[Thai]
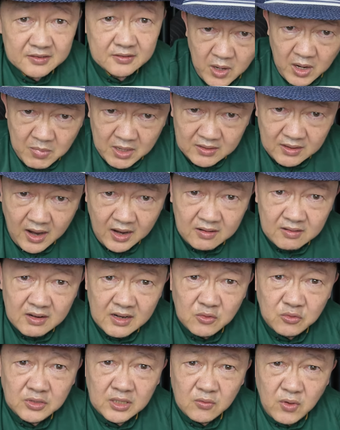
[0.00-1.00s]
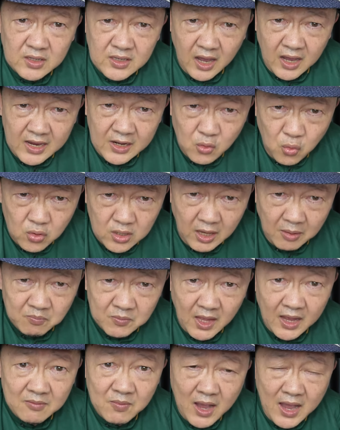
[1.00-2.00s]
พระมันดาก็เลยรู้สึกว่าอยากให้ลูกเก็บ
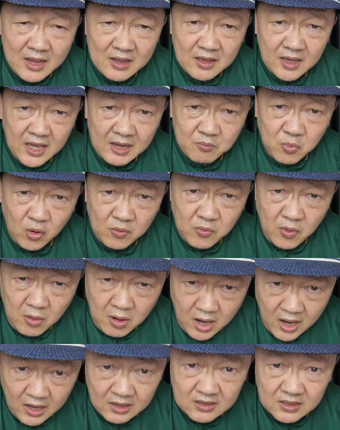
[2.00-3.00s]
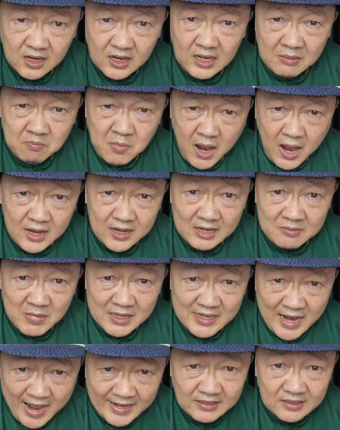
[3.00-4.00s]
ตังค์บ้าง เหตุผลเพราะว่าเคยลำบากกัน
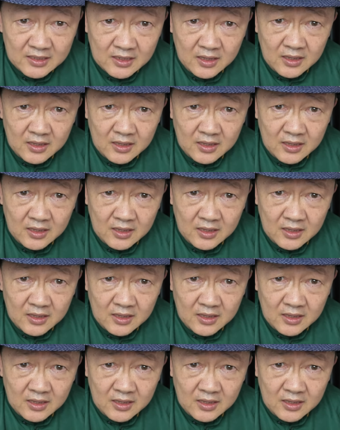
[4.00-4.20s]
มานาน